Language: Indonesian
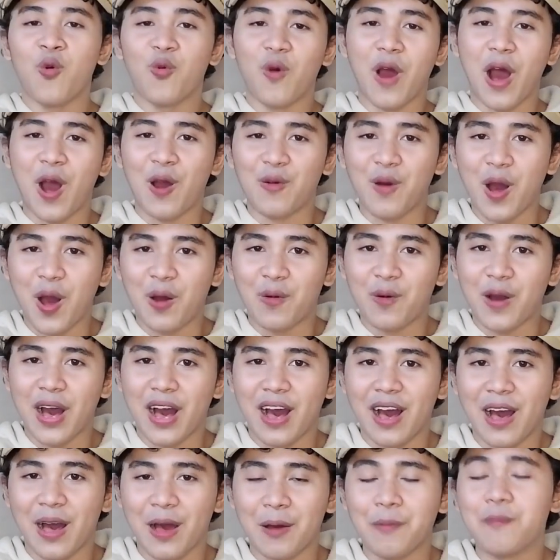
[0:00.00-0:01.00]
Wah, wah,
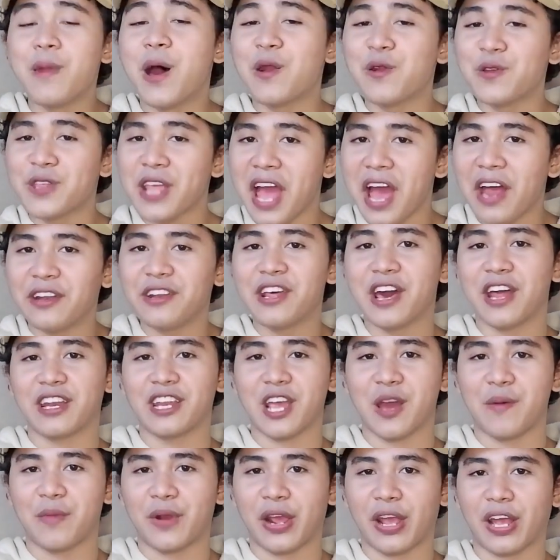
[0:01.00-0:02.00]
wah, baru
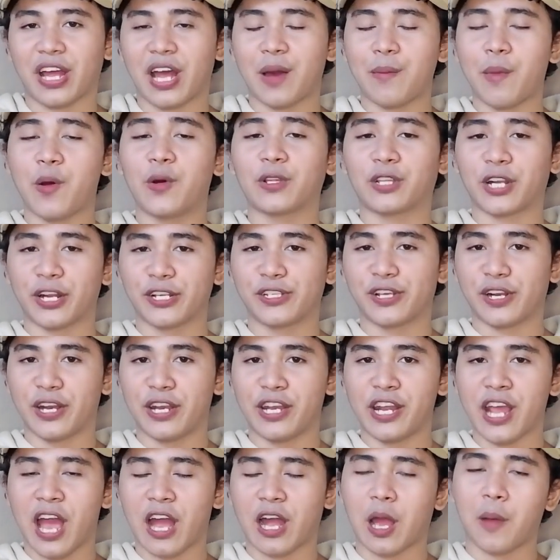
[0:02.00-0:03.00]
nyadar ya mereka bahwa Trezor
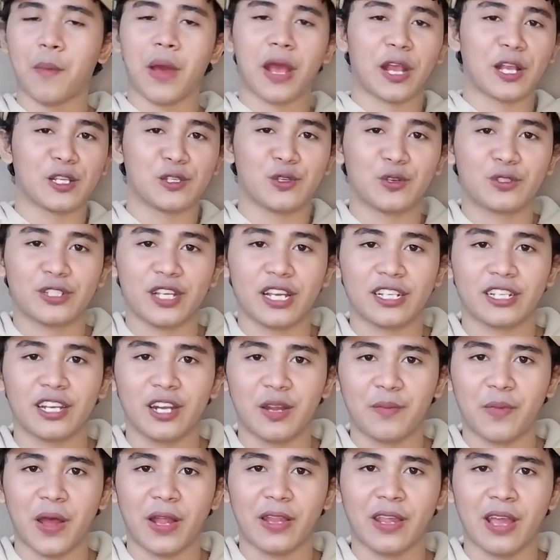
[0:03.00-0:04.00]
ini akan makin sukses
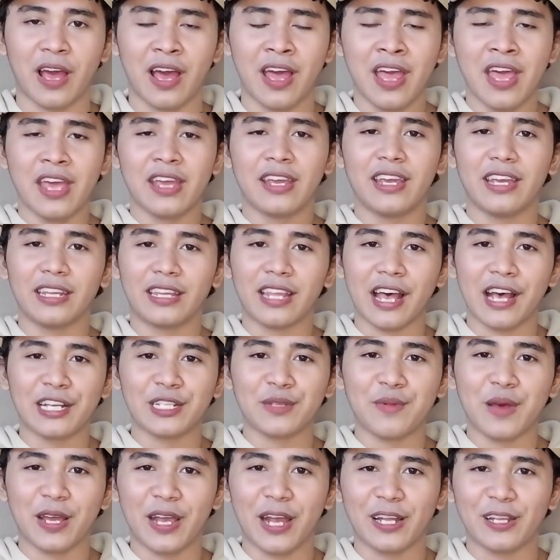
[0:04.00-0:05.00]
ke depannya.
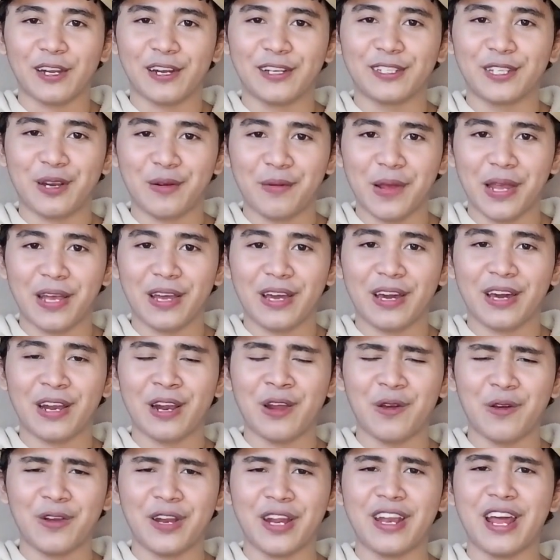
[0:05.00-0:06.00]
Kita sebagai Trezor
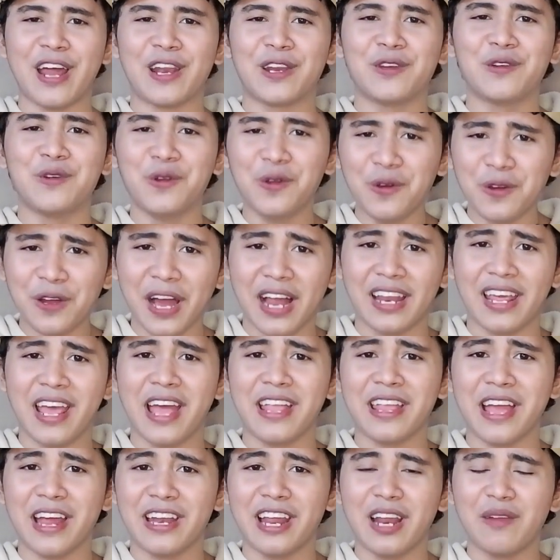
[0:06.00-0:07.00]
Maker, udah dari dulu
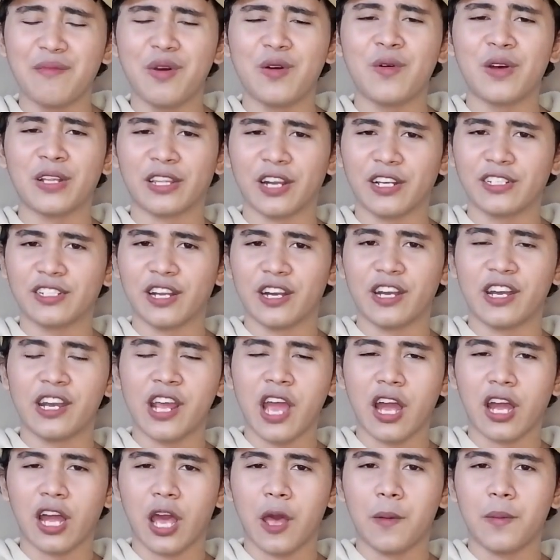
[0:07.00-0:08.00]
kalian nyadar bahwa Trezor
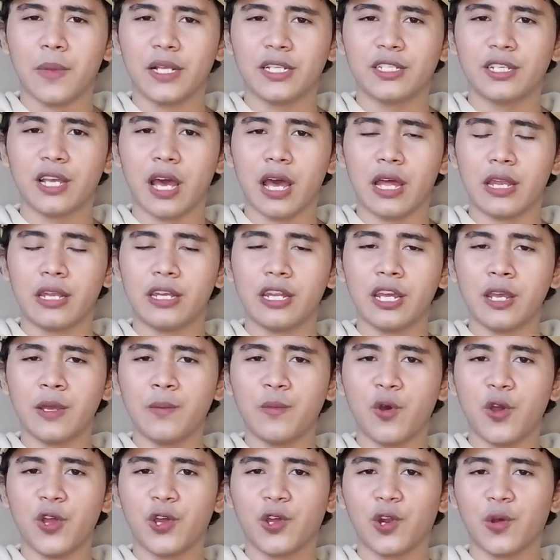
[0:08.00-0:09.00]
ini akan
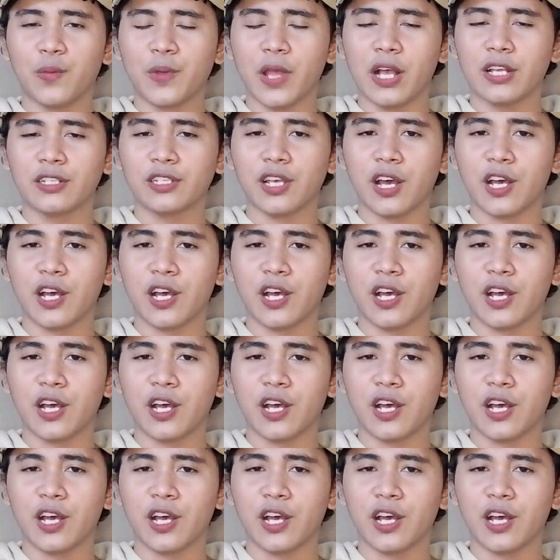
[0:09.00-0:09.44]
menjadi boy group yang